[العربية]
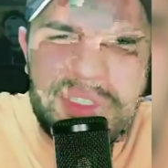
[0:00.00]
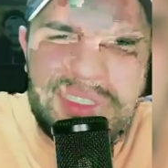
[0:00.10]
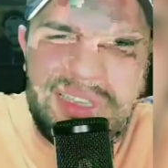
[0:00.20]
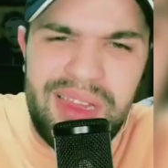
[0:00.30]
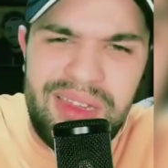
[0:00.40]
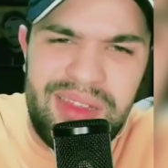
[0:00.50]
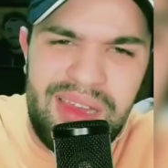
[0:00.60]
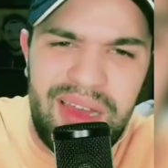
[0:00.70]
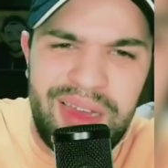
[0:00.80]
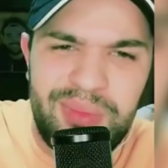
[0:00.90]
التالي
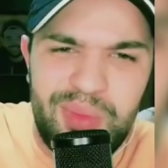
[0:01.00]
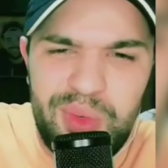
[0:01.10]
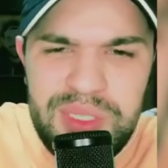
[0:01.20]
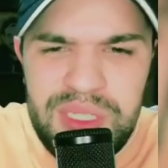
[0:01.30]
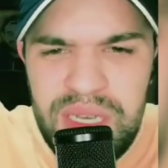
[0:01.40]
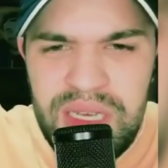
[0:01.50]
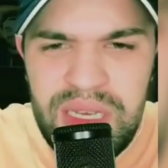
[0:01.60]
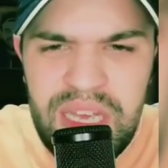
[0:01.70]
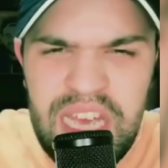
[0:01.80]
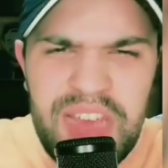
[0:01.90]
ديالي غنموت
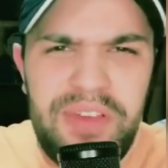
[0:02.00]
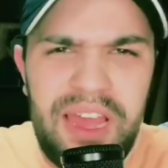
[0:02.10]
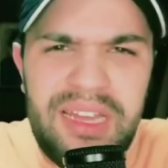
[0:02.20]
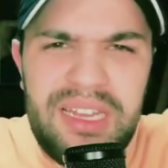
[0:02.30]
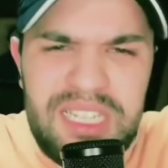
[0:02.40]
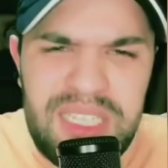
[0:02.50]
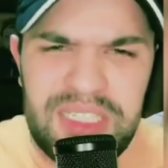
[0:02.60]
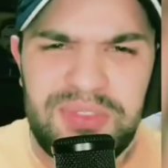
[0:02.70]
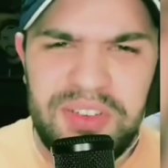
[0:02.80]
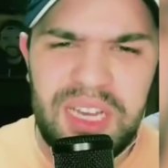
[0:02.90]
فانني
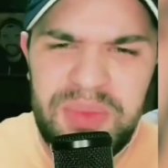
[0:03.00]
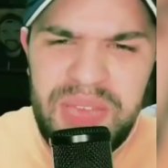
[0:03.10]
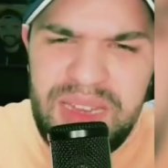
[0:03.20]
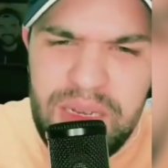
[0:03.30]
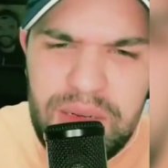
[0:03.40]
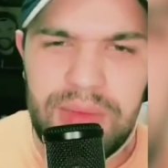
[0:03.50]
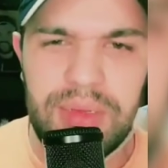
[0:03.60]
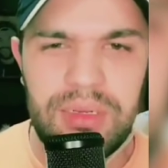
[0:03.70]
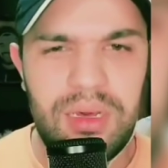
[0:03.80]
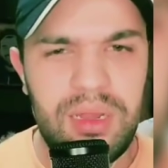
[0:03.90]
تنتفكر بان
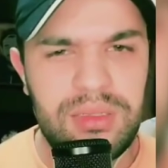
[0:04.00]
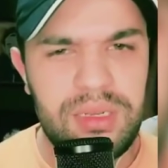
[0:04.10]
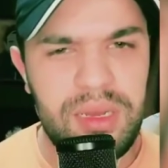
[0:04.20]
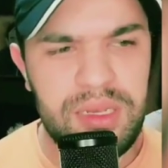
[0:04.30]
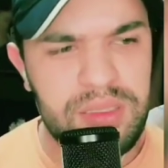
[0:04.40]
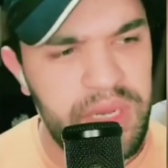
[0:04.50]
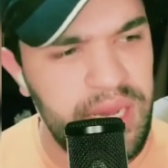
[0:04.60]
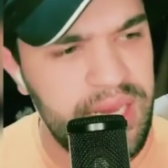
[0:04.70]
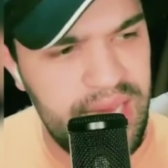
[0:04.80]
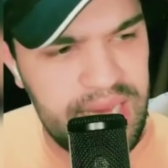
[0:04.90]
كل نهار تنقص من
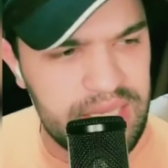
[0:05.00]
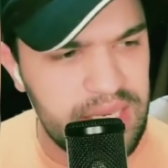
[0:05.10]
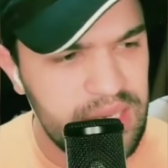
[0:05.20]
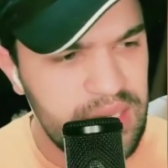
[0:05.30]
حياتي